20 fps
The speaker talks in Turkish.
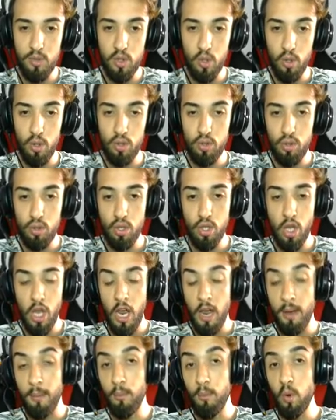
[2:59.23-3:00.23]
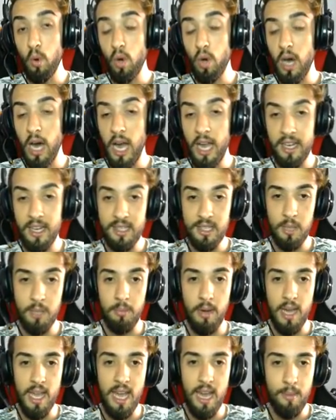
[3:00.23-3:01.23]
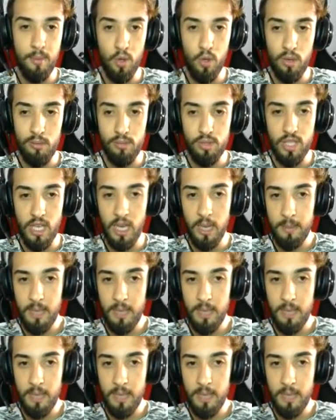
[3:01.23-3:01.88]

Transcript: oluyorsunuz. Bu ayrıntı bayağı bir olmuş yani.